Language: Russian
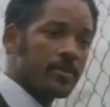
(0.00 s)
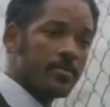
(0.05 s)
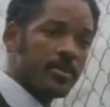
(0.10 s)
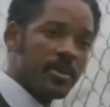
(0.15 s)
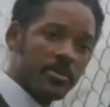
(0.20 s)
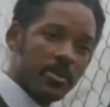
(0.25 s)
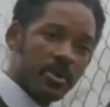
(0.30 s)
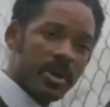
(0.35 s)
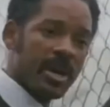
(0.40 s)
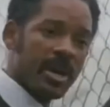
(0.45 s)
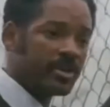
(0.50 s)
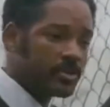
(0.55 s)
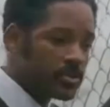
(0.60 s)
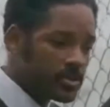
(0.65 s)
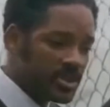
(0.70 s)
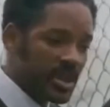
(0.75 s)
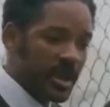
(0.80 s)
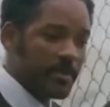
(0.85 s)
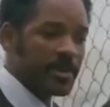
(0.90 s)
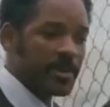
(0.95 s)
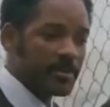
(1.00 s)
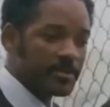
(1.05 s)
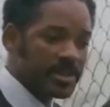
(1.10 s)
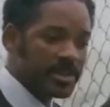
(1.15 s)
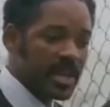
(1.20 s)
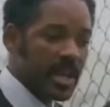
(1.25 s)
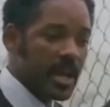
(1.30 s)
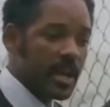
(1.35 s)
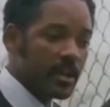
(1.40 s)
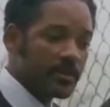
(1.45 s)
Люди, которые
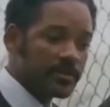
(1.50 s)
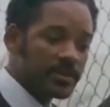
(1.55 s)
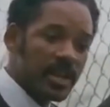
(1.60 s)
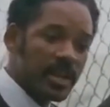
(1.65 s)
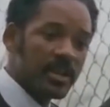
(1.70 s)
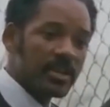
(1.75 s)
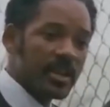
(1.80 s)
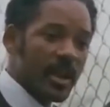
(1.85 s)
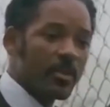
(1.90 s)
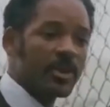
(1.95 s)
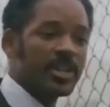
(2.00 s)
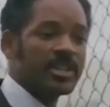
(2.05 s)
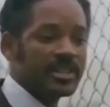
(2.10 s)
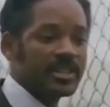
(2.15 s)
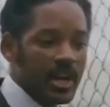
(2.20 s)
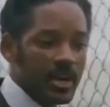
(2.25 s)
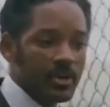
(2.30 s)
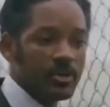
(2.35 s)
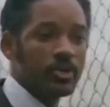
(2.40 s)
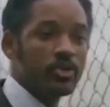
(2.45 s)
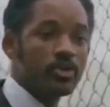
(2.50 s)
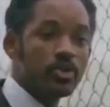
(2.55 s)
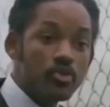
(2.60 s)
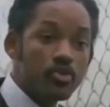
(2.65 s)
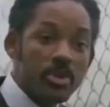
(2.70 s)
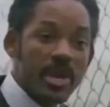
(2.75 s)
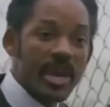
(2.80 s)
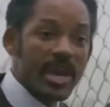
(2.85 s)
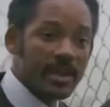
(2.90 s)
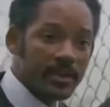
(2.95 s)
чего-то не могут, будут уверять, что и
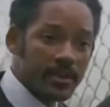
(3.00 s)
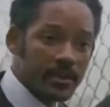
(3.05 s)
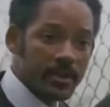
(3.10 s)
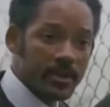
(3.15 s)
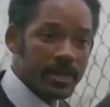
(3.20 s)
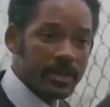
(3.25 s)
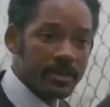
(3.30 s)
у тебя не